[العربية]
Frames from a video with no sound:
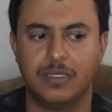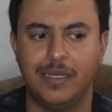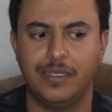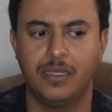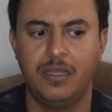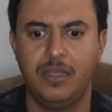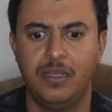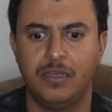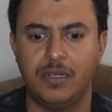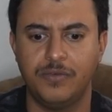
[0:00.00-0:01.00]
يعني
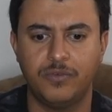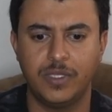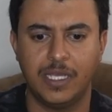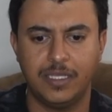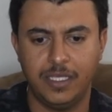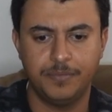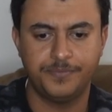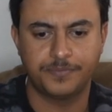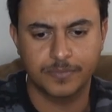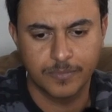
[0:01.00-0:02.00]
الايفون القديم
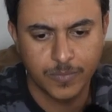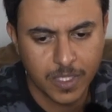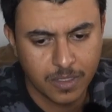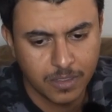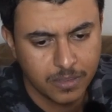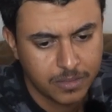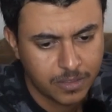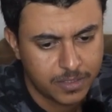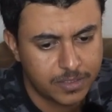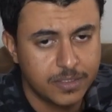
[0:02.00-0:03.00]

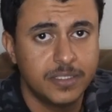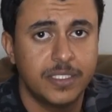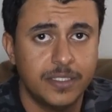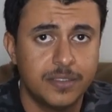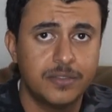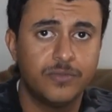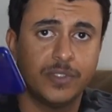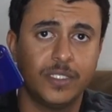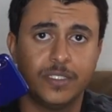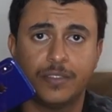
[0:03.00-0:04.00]
10 اس و
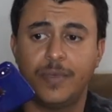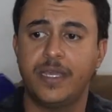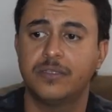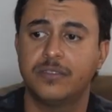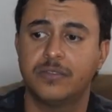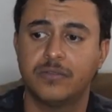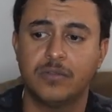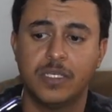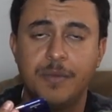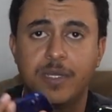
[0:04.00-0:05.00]
10 اس ماكس
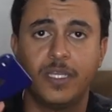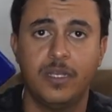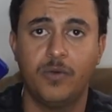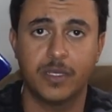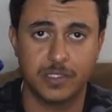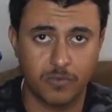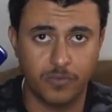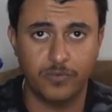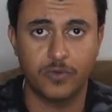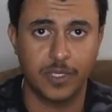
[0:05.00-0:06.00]
الكاميرتين اللي ورا
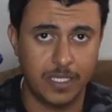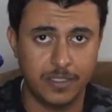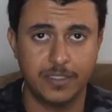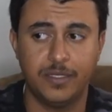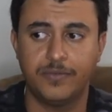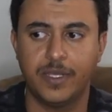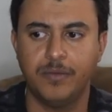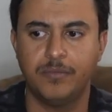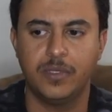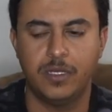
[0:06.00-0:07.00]
يصورون 4K 60 فريم